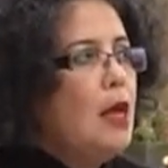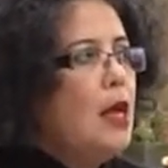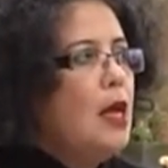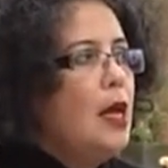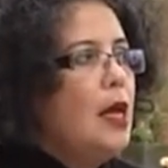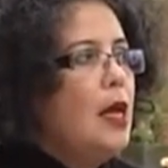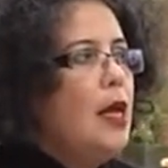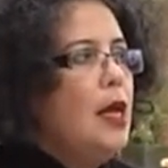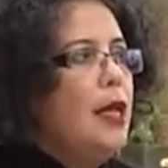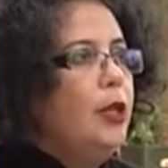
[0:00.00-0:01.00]

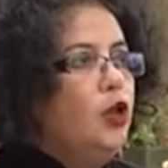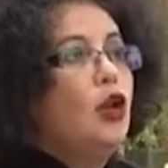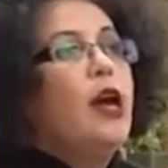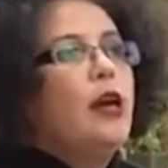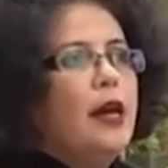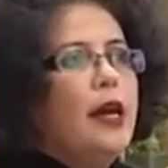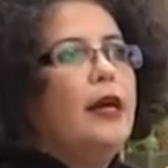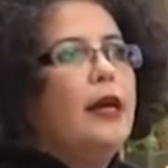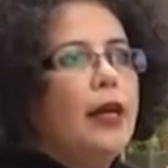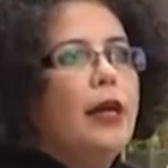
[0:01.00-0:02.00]
eh, y son
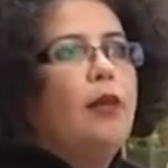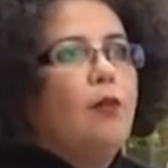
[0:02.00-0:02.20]
carreras que